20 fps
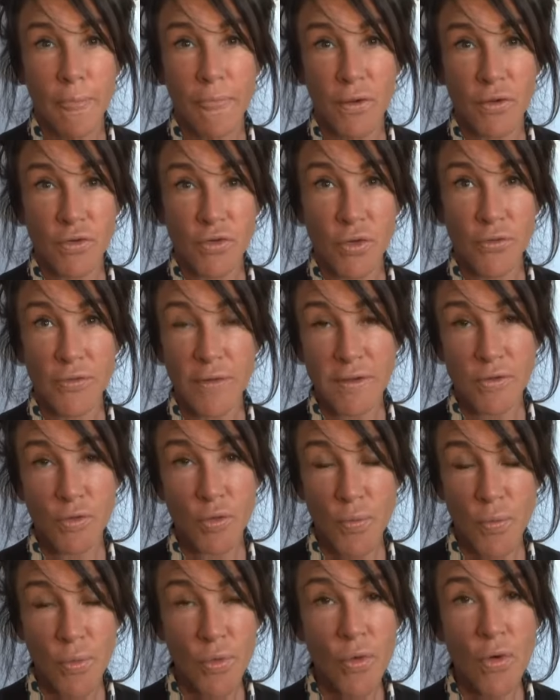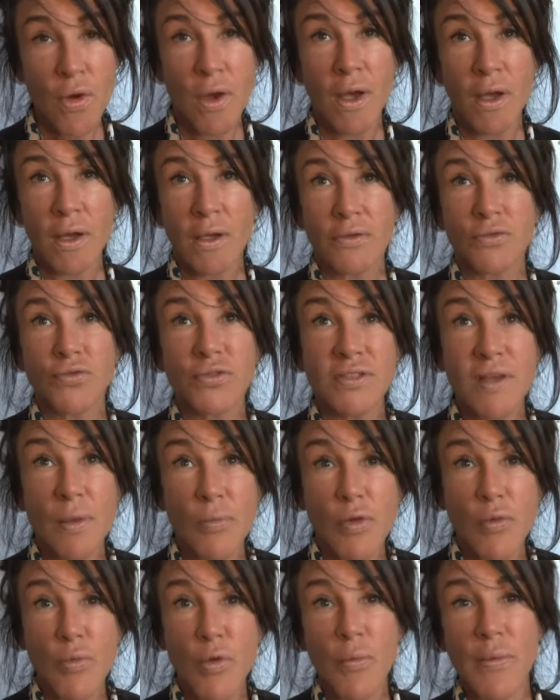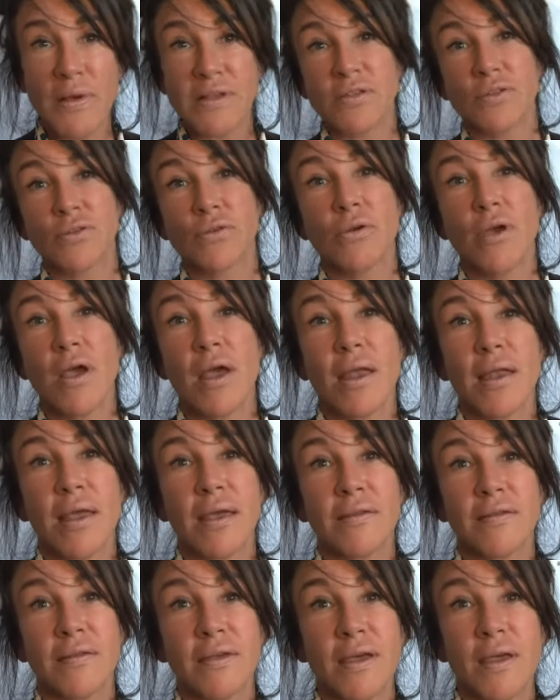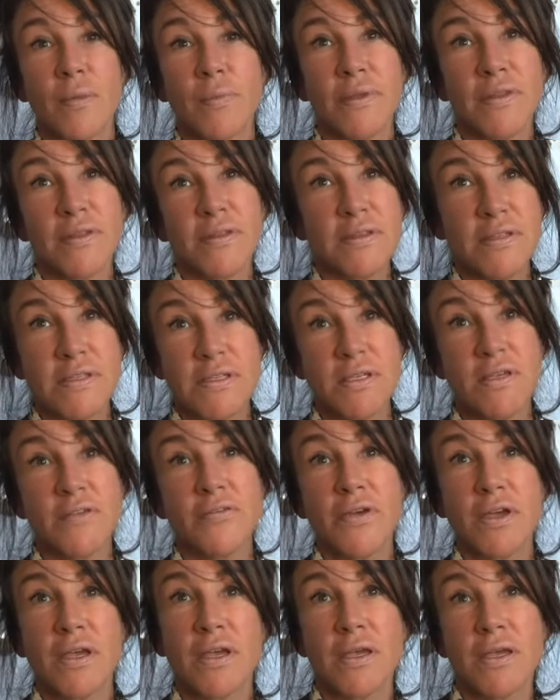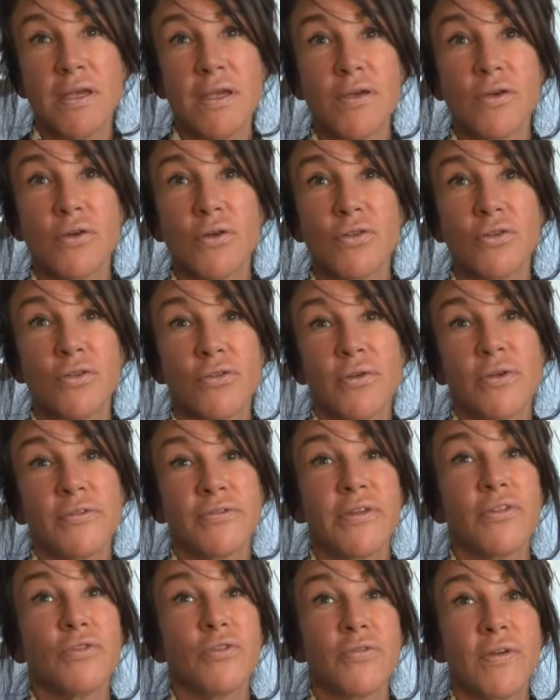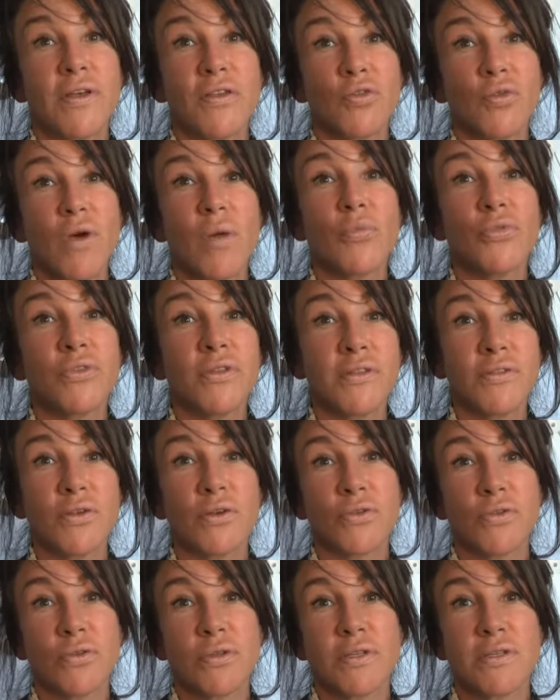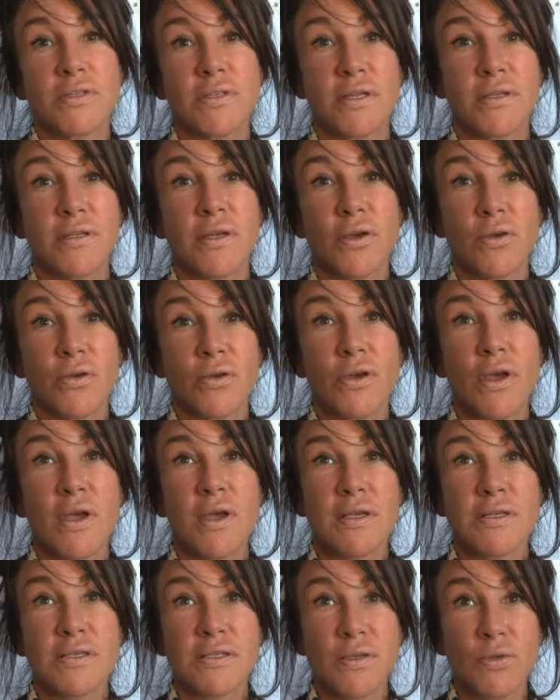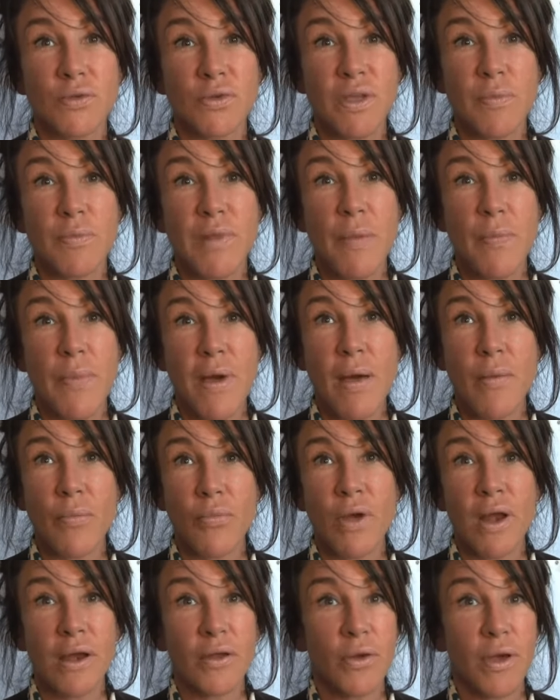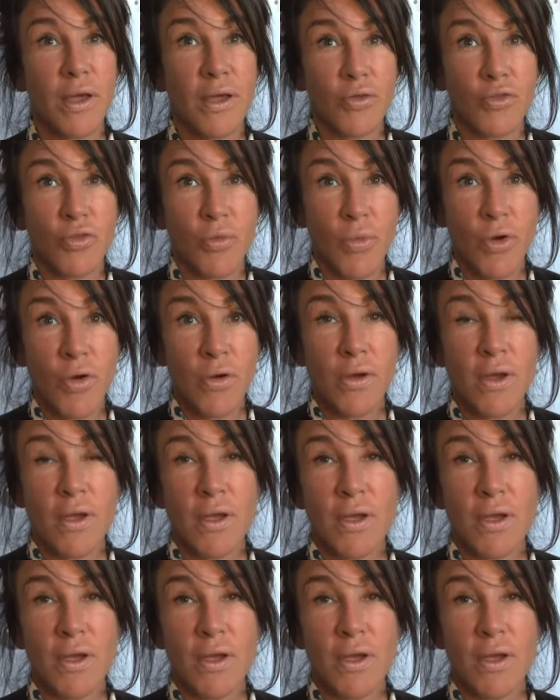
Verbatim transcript: en surface de peau, tout simplement parce qu'elle a été répétitive et, faite de façon un peu désordonnée. C'est-à-dire que si on n'épile pas un poil correctement,